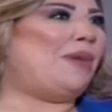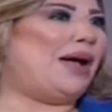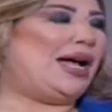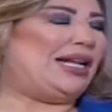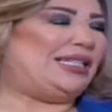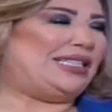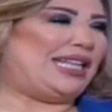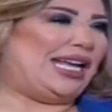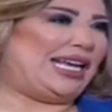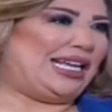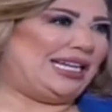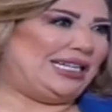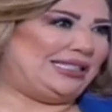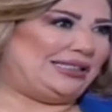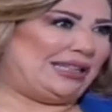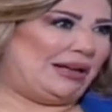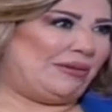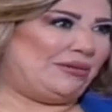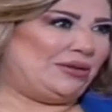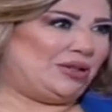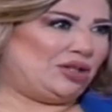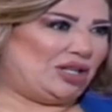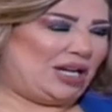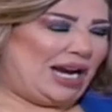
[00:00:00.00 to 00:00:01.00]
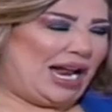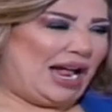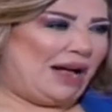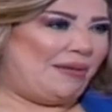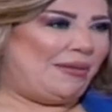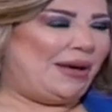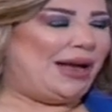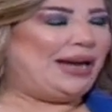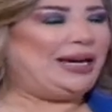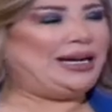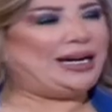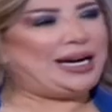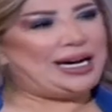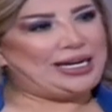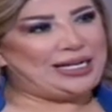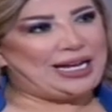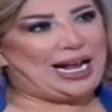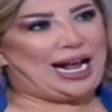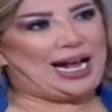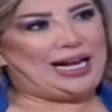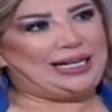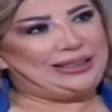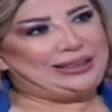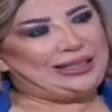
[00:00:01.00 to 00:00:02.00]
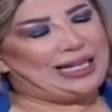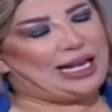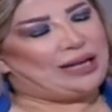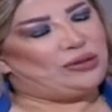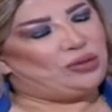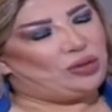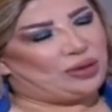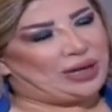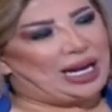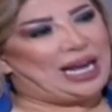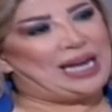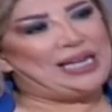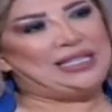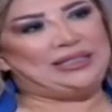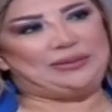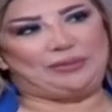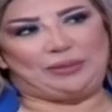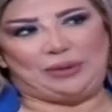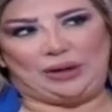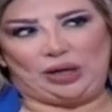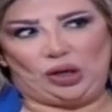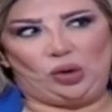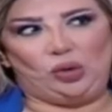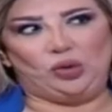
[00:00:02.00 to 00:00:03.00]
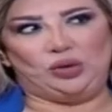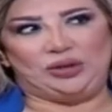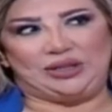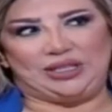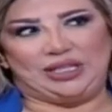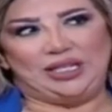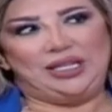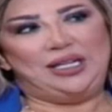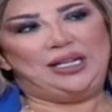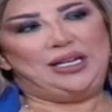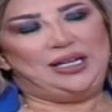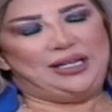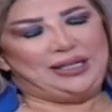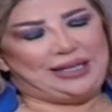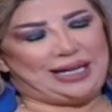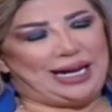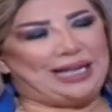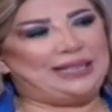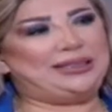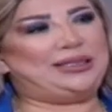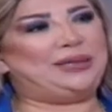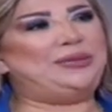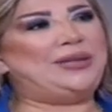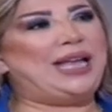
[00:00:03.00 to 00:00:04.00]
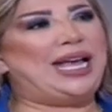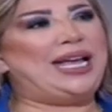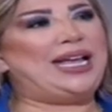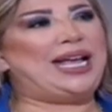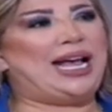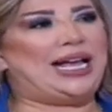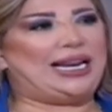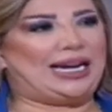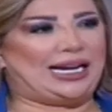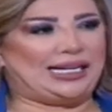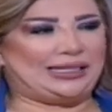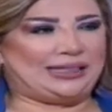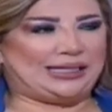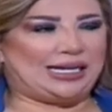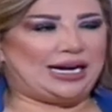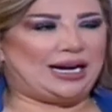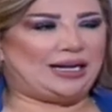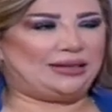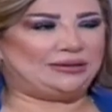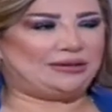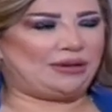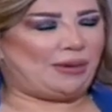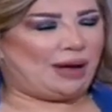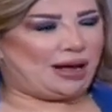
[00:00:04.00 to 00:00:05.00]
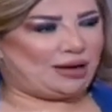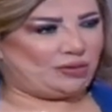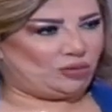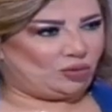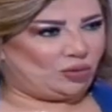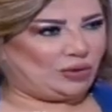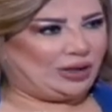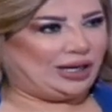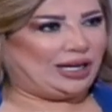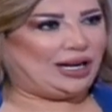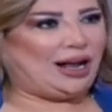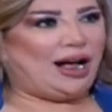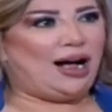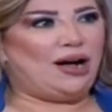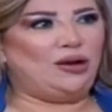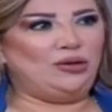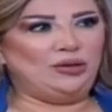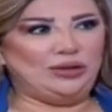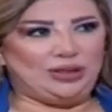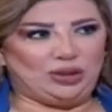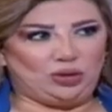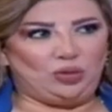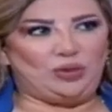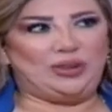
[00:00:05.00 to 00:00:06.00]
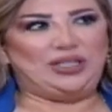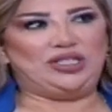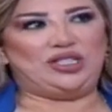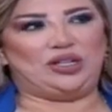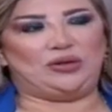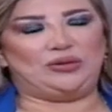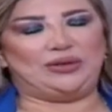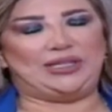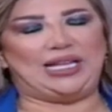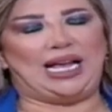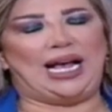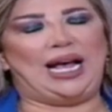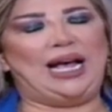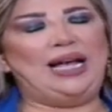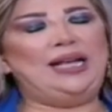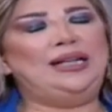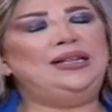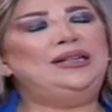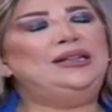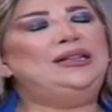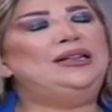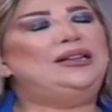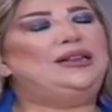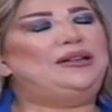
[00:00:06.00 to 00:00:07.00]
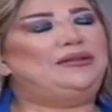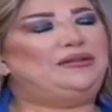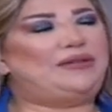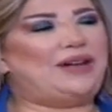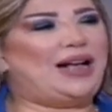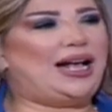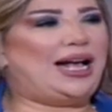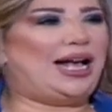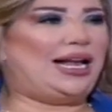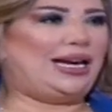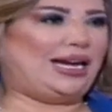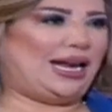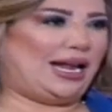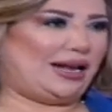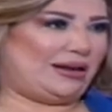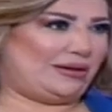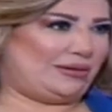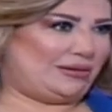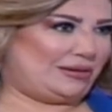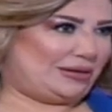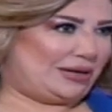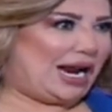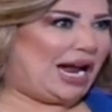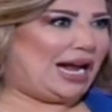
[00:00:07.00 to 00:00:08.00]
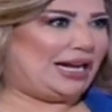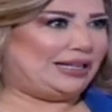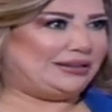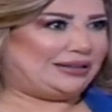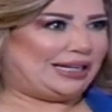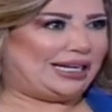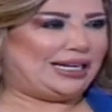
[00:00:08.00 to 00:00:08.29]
بقى دخلت على برج الحمل ريحت لأنه كانت بالحوت كانت مضايقه العذراء طبعا والقوس والجوزاء فهلا راحت